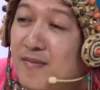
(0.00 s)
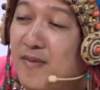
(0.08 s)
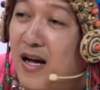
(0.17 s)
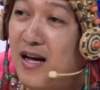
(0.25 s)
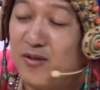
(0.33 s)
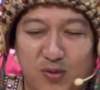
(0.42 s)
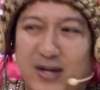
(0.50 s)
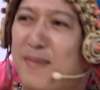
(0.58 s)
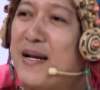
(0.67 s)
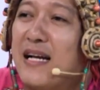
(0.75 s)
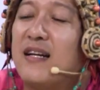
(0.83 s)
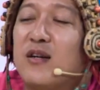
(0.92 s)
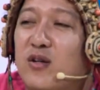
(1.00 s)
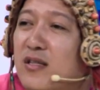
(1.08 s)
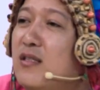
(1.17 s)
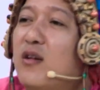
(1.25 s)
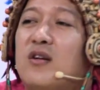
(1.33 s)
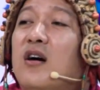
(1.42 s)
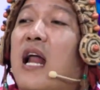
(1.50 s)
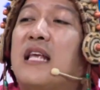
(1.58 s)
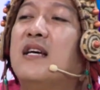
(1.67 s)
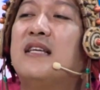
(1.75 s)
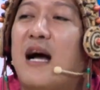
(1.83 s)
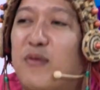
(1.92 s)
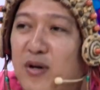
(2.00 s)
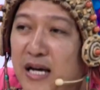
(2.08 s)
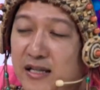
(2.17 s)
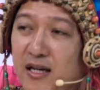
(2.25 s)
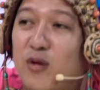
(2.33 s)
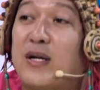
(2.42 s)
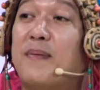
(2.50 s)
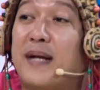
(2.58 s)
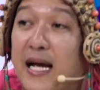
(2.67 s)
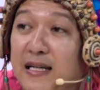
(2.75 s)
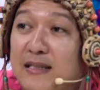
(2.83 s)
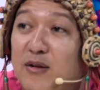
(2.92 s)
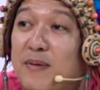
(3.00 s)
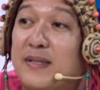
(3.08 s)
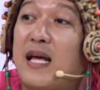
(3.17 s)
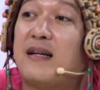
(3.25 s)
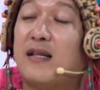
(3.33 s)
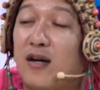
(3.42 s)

đó quảng nam đà nẵng là cứ là như nhau rồi ngày xưa là quảng nam đà nẵng sau này mới tách ra